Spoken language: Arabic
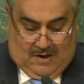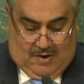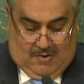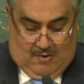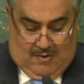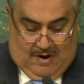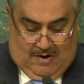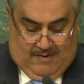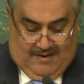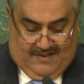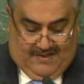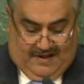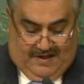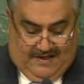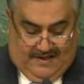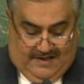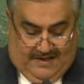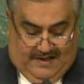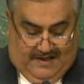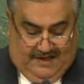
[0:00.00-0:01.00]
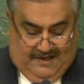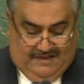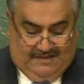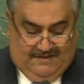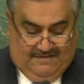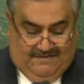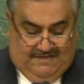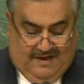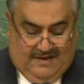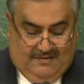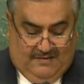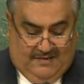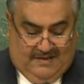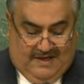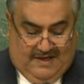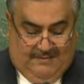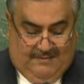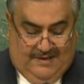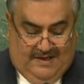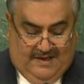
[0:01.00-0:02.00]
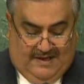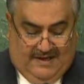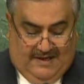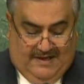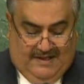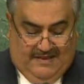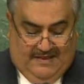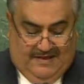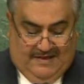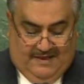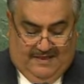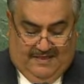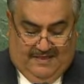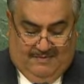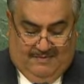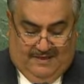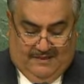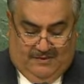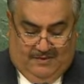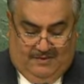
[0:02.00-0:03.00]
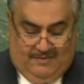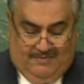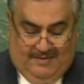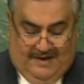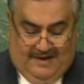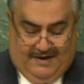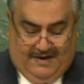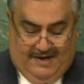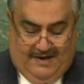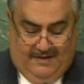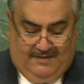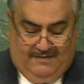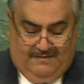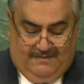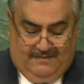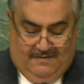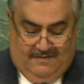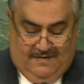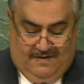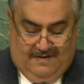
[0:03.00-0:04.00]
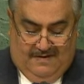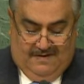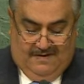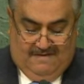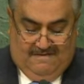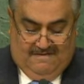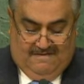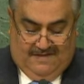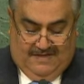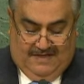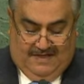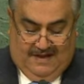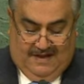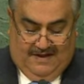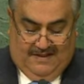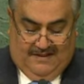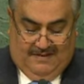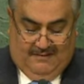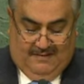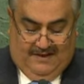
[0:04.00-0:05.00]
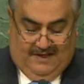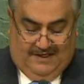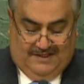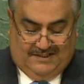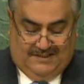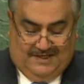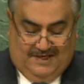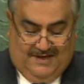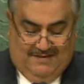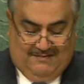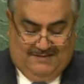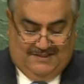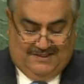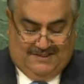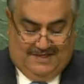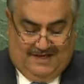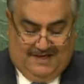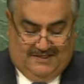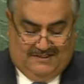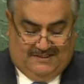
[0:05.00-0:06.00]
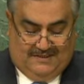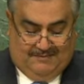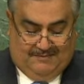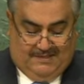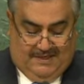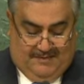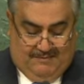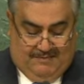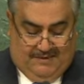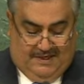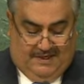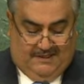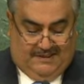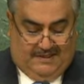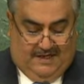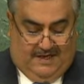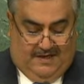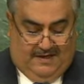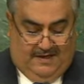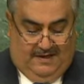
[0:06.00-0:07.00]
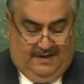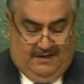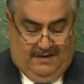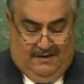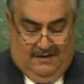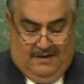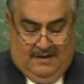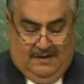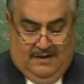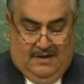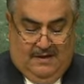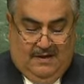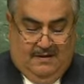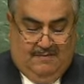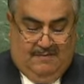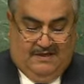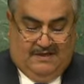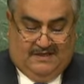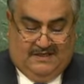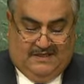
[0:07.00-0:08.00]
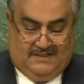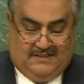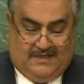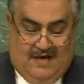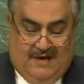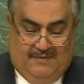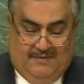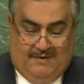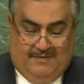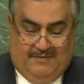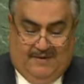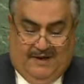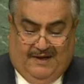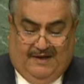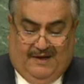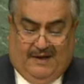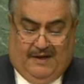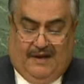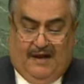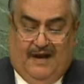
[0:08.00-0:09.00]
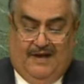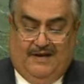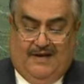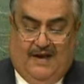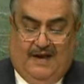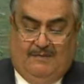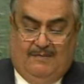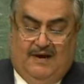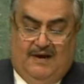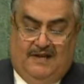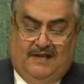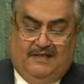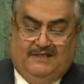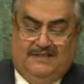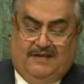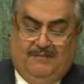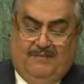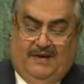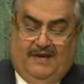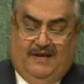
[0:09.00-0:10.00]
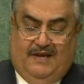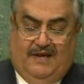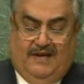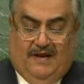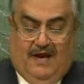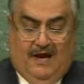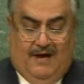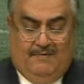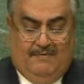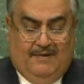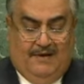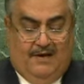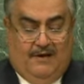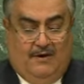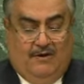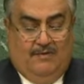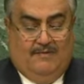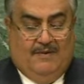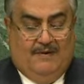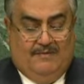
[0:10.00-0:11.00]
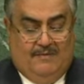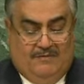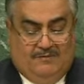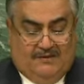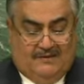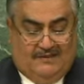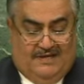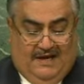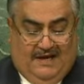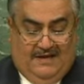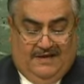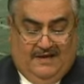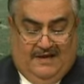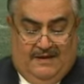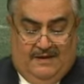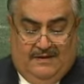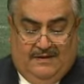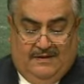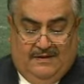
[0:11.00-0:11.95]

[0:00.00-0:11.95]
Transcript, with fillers: وهو ذلك الاحتفال الكبير الذي نظمته البحرين في الثالث والعشرين من شهر سبتمبر الجاري بالتزامن مع انعقاد أعمال الجمعية العامة للأمم المتحدة